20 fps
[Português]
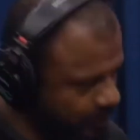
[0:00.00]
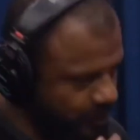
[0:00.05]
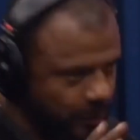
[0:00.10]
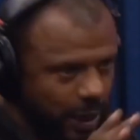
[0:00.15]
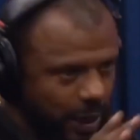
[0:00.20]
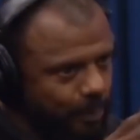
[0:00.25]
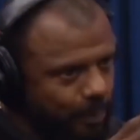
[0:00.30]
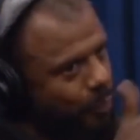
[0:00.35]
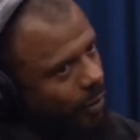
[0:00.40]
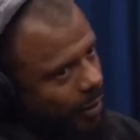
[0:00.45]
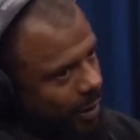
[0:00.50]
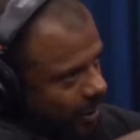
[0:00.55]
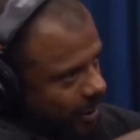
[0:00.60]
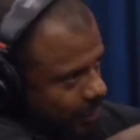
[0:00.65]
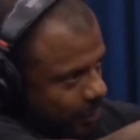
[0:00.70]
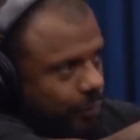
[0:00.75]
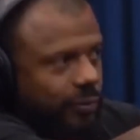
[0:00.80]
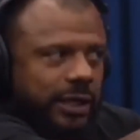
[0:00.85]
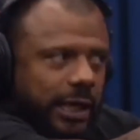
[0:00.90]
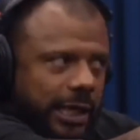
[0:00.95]
Porra,
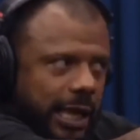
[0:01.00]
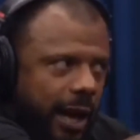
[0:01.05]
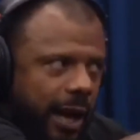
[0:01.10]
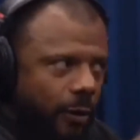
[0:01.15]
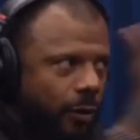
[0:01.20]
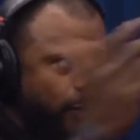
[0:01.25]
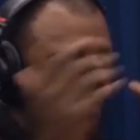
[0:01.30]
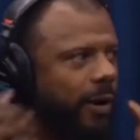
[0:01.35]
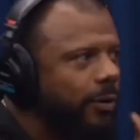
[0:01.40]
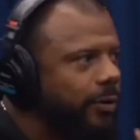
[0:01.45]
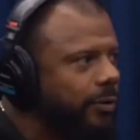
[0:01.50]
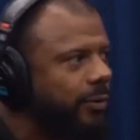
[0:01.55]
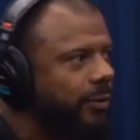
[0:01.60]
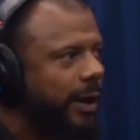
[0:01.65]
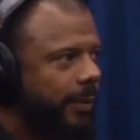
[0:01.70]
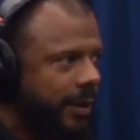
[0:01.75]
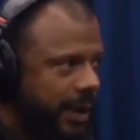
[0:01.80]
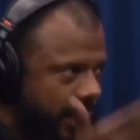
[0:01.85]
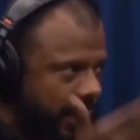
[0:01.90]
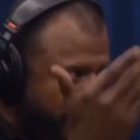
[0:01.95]
tu tinha da rouba tu é
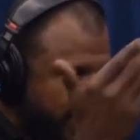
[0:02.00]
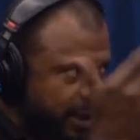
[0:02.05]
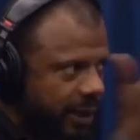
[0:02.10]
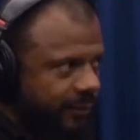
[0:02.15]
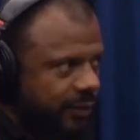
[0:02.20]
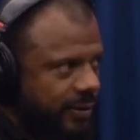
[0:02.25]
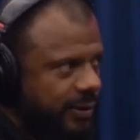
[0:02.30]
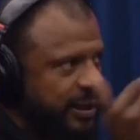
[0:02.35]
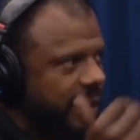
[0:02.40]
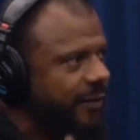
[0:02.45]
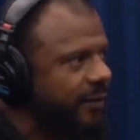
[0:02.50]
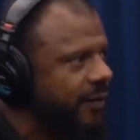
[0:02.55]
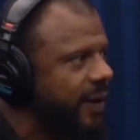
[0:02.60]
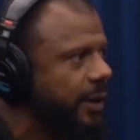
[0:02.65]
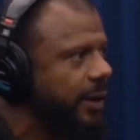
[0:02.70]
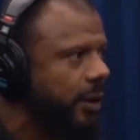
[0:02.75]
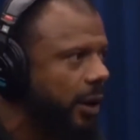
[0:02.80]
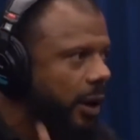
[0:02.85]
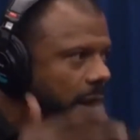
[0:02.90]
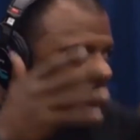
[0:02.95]
o carioca
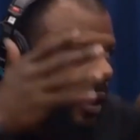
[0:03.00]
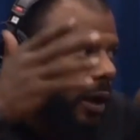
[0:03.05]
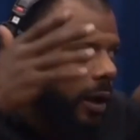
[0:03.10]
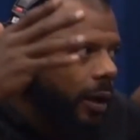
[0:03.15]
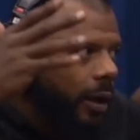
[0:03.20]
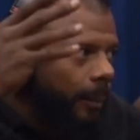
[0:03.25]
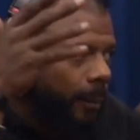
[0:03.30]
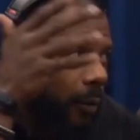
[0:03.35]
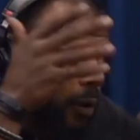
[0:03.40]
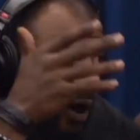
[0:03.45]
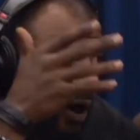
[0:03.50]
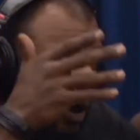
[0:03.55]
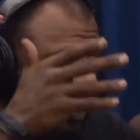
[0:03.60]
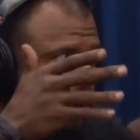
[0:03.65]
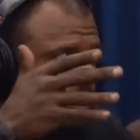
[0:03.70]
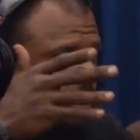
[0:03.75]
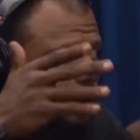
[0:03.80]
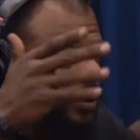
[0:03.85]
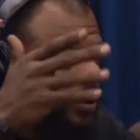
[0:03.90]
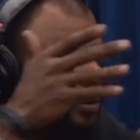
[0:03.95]
safado. Porra,
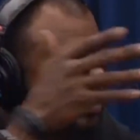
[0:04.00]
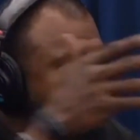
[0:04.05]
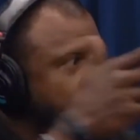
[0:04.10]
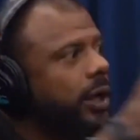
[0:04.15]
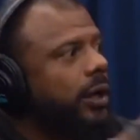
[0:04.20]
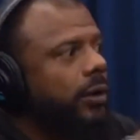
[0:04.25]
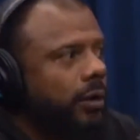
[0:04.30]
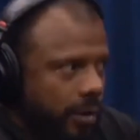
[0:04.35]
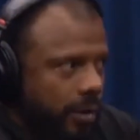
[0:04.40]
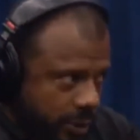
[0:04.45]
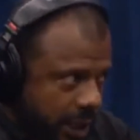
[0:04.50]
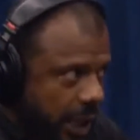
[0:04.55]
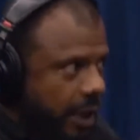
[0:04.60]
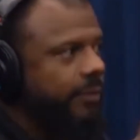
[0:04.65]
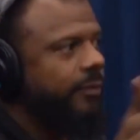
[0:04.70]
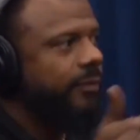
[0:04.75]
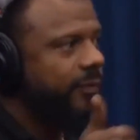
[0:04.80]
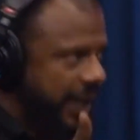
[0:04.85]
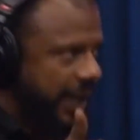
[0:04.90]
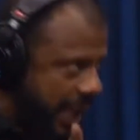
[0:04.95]
chegou.
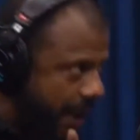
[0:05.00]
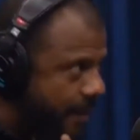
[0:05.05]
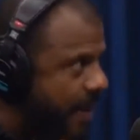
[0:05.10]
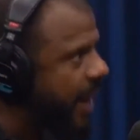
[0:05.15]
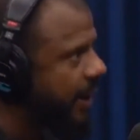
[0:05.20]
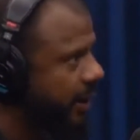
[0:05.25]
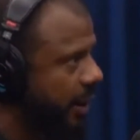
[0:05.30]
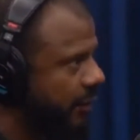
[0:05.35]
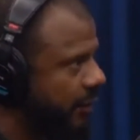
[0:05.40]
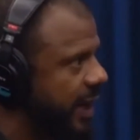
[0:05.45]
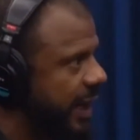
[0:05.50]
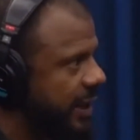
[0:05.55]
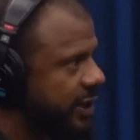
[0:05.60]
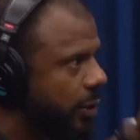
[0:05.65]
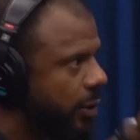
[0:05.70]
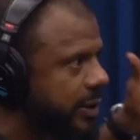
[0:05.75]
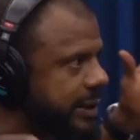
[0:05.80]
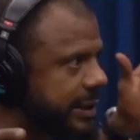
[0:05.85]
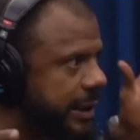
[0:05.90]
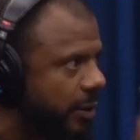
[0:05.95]
Vai dar merda, não vai?
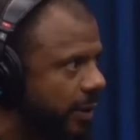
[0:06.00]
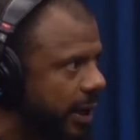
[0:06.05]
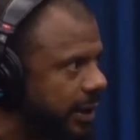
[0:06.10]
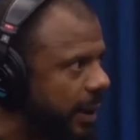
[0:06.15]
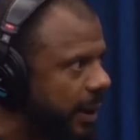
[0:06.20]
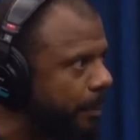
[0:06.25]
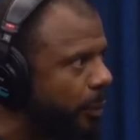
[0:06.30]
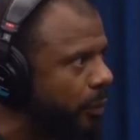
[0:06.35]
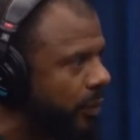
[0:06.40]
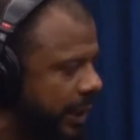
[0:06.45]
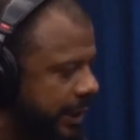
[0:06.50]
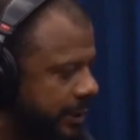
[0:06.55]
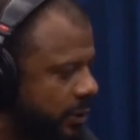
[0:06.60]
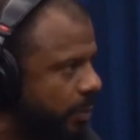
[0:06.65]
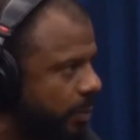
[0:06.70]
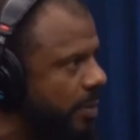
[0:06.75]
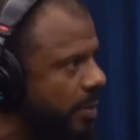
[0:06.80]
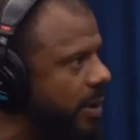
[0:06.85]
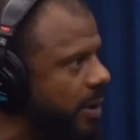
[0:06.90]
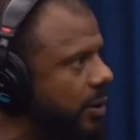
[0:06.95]
Chegou 50 polícia.
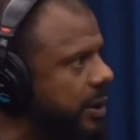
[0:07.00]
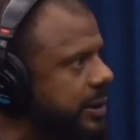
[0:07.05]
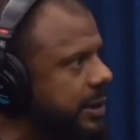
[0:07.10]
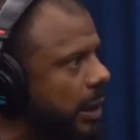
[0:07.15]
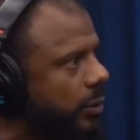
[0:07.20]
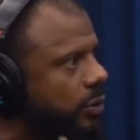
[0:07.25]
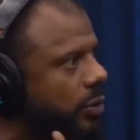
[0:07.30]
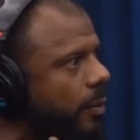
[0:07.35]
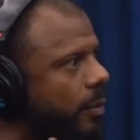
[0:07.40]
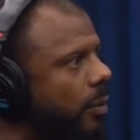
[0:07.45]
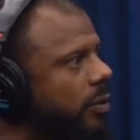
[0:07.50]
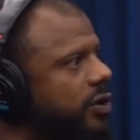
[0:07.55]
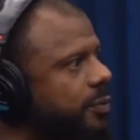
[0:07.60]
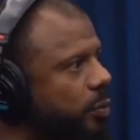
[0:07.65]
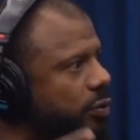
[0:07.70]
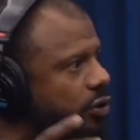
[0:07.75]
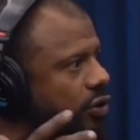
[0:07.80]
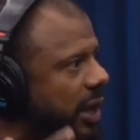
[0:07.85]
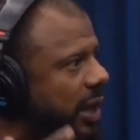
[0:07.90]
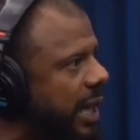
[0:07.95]
O primeiro que saiu tomou um,
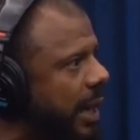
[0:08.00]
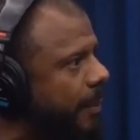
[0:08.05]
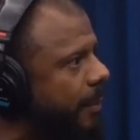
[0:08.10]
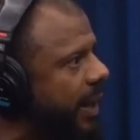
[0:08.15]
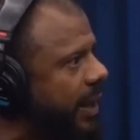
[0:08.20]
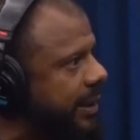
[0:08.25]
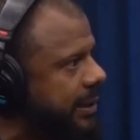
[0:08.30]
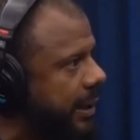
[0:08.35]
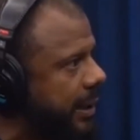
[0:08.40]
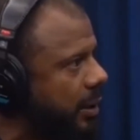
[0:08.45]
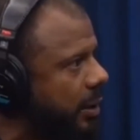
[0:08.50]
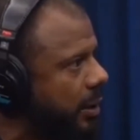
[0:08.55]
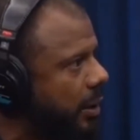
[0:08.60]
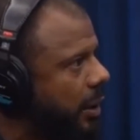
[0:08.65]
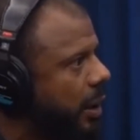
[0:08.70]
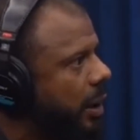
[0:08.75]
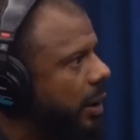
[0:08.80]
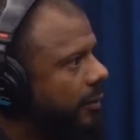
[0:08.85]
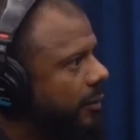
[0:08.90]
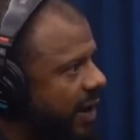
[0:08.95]
explodiu a cabeça.
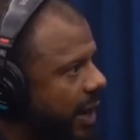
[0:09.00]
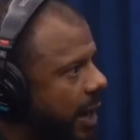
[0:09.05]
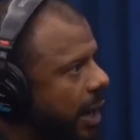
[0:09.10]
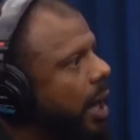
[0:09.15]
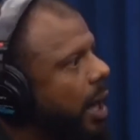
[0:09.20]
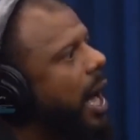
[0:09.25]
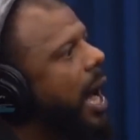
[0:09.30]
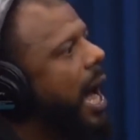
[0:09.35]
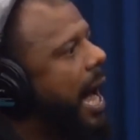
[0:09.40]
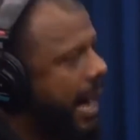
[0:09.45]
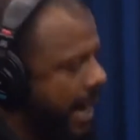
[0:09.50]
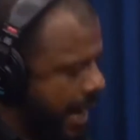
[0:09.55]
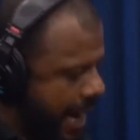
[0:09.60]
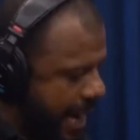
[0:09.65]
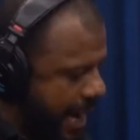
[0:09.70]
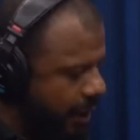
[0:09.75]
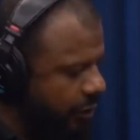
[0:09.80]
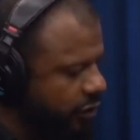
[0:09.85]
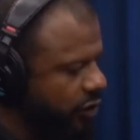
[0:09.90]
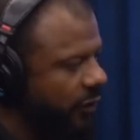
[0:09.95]
Vai,
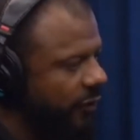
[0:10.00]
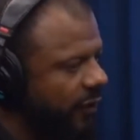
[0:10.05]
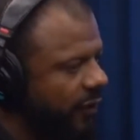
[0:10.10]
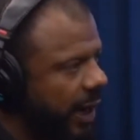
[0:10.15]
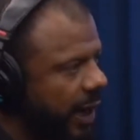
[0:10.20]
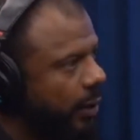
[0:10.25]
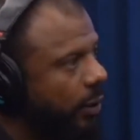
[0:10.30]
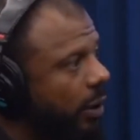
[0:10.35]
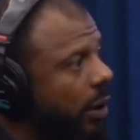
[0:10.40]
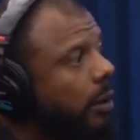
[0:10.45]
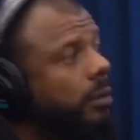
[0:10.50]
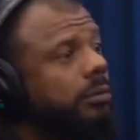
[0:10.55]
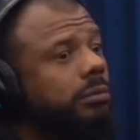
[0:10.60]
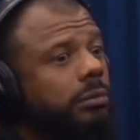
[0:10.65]
aí eu te aí falo. fudeu, vai dar